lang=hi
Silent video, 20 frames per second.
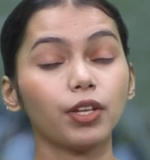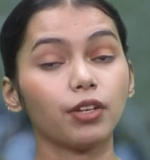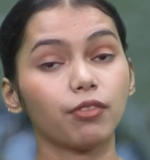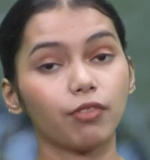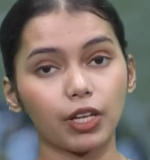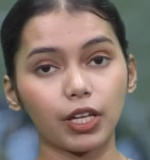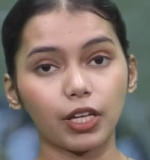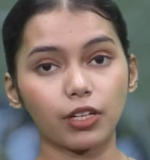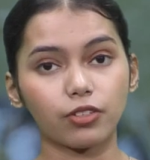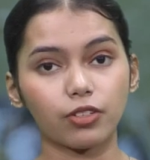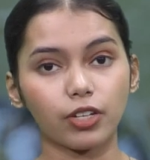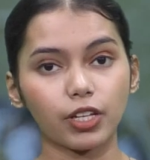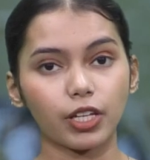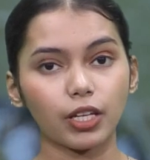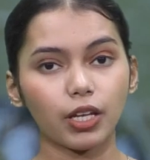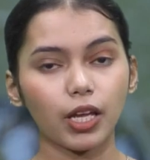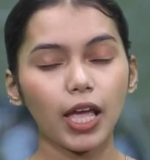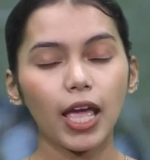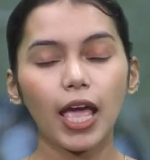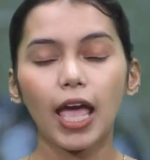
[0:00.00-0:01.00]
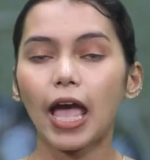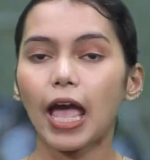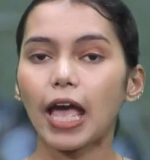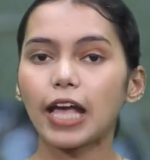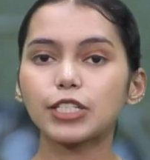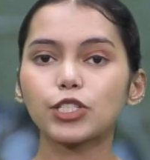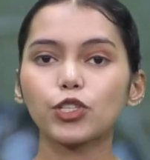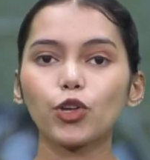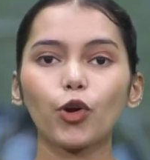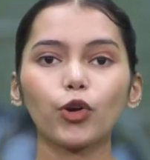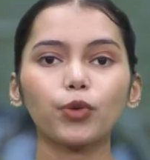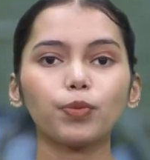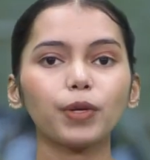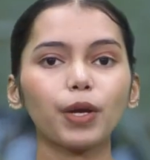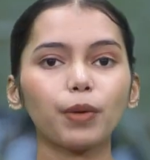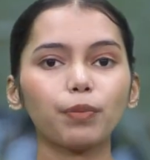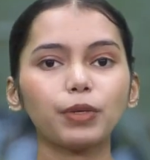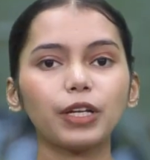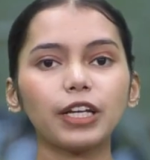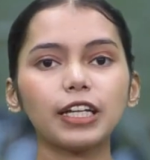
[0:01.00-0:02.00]
तीन विकेट रहे ऐसी और
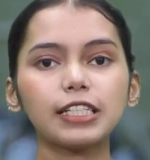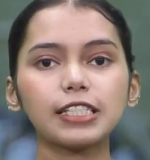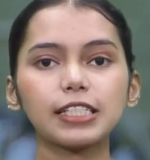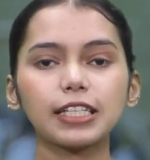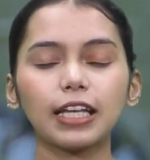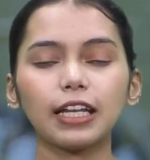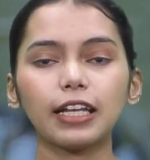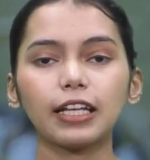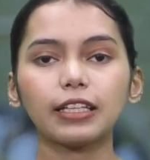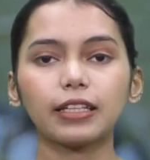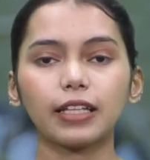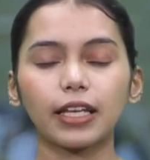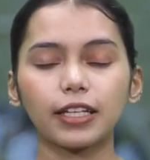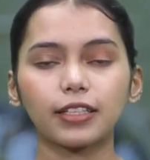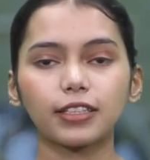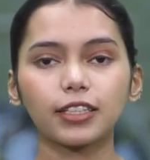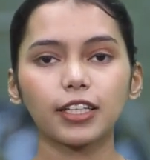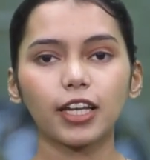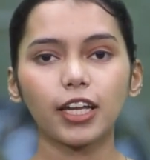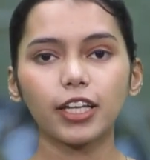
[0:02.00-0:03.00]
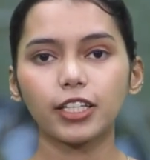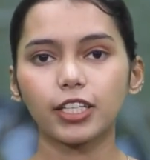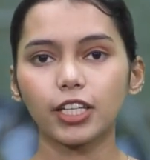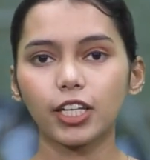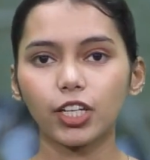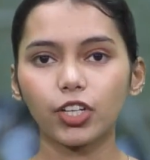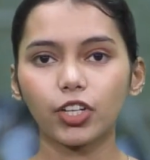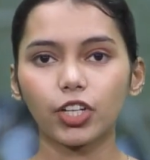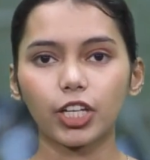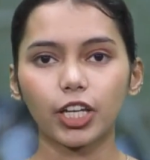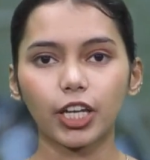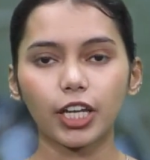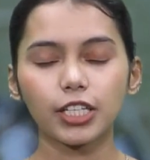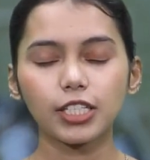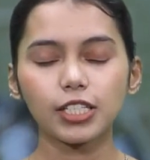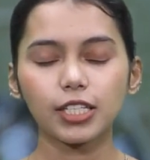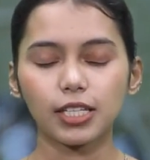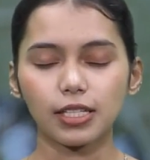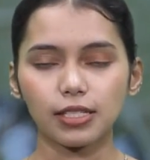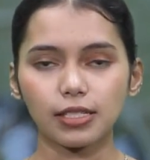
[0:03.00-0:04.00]
भी अपडेट्स के लिए देखते रहिए
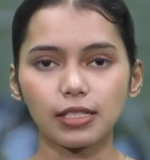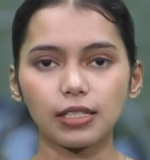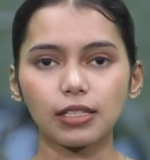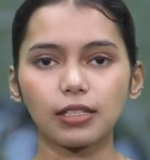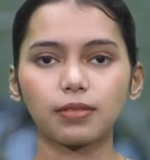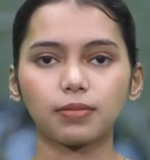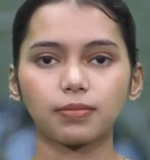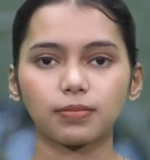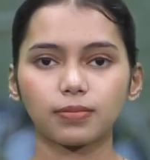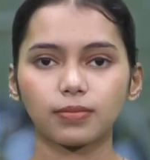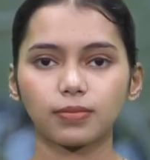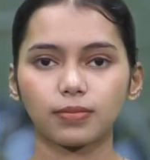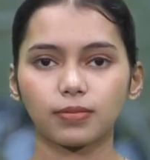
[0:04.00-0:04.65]
क्रिकेट केसरी